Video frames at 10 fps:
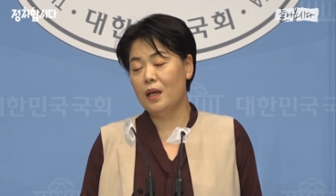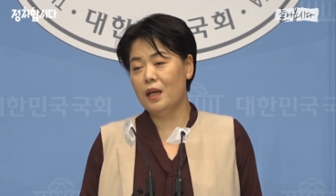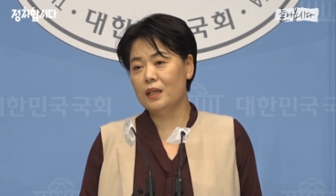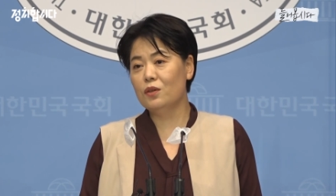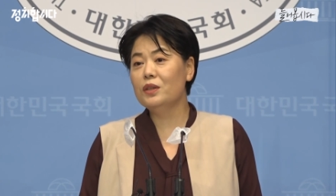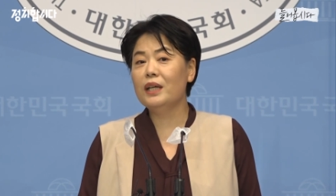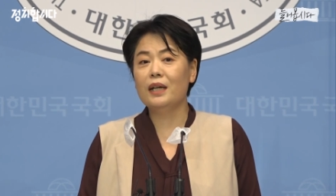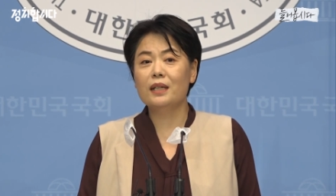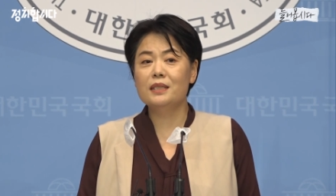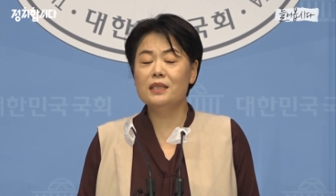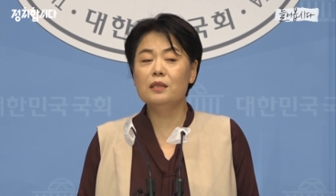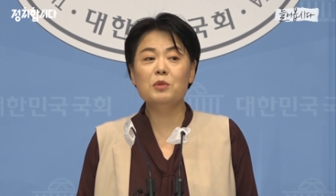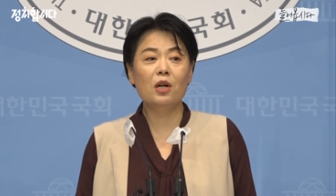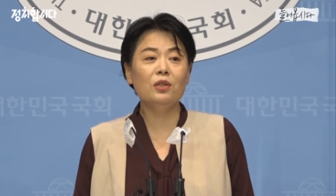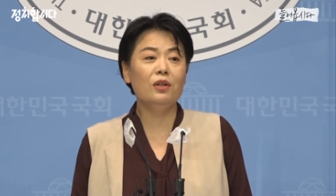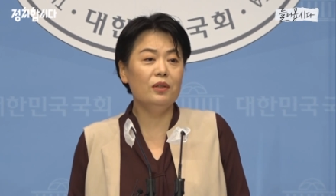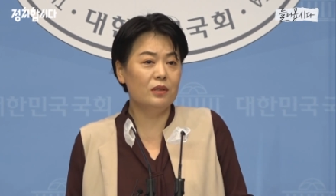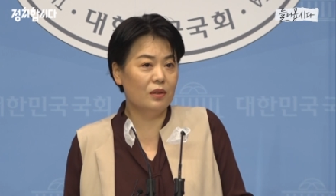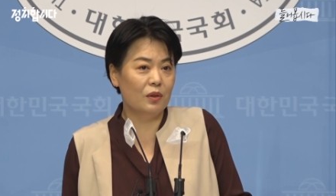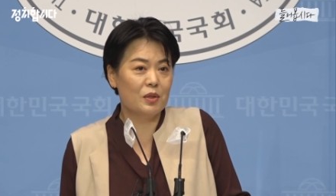그런데 지금
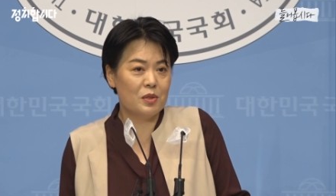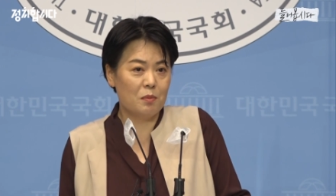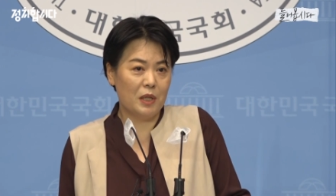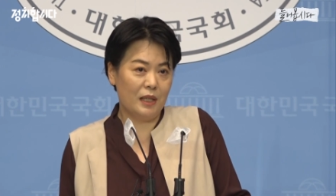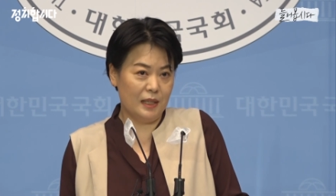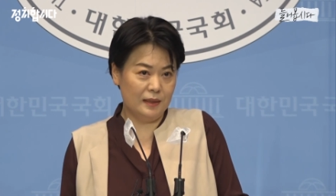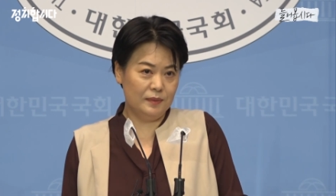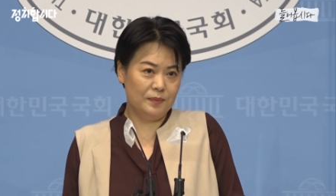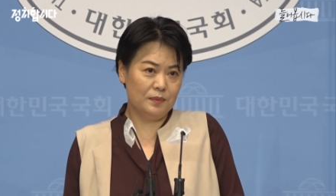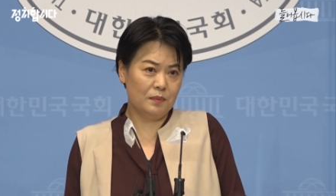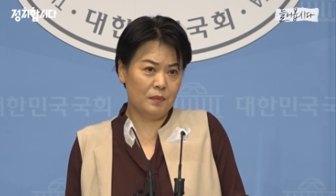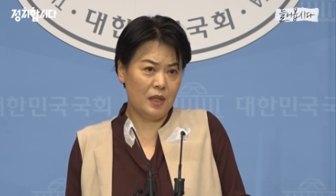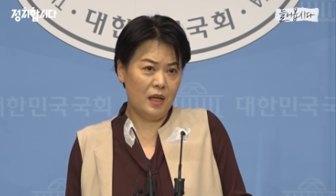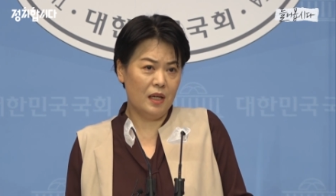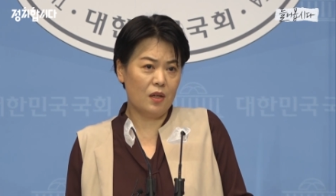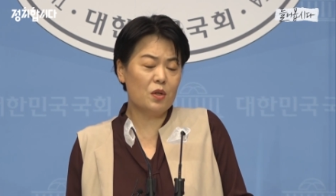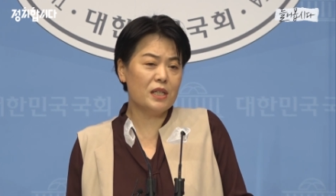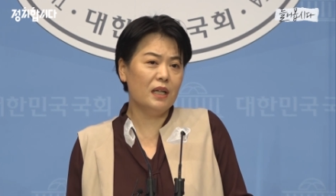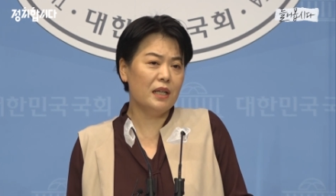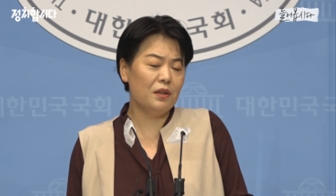청년들은 어떻습니까?
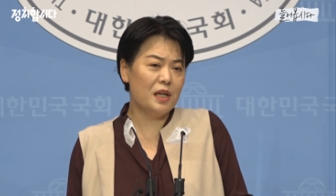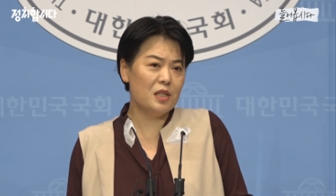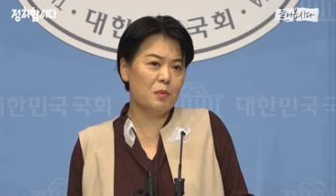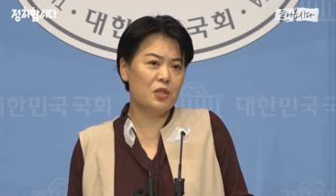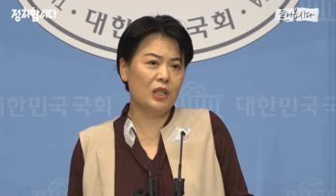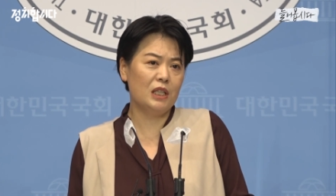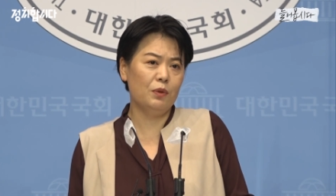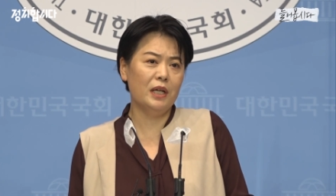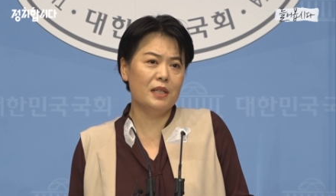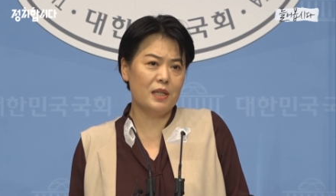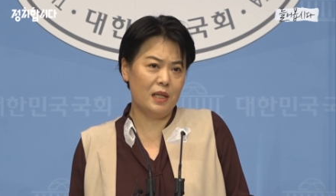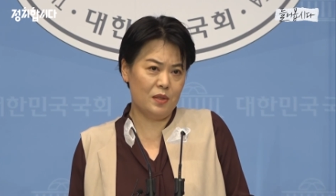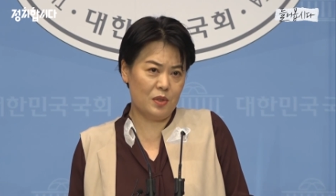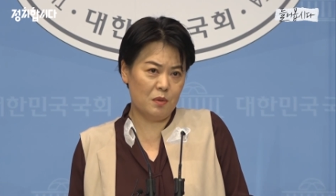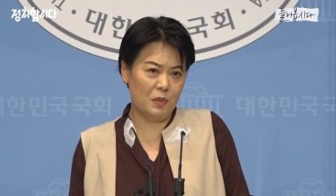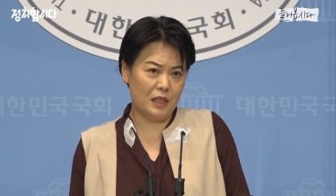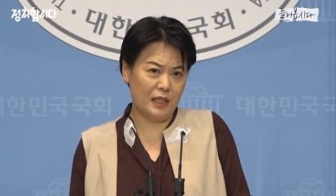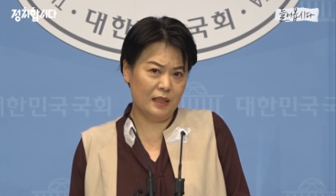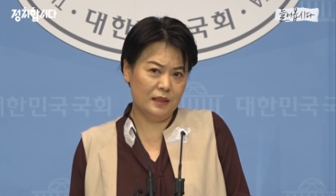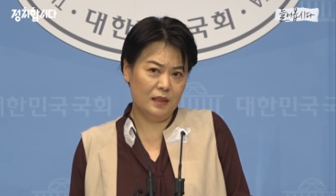경제가 내려앉으면서 기회가
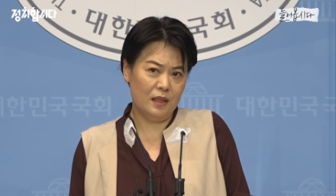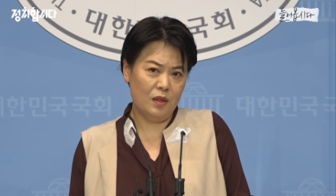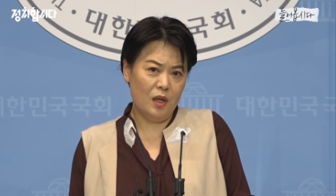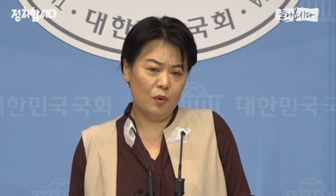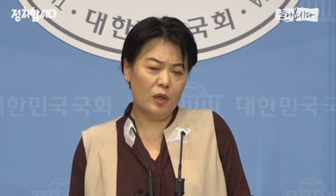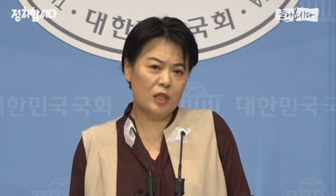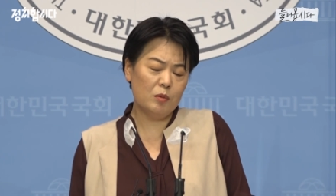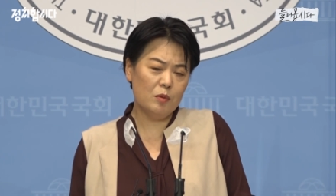사라졌습니다. 월급을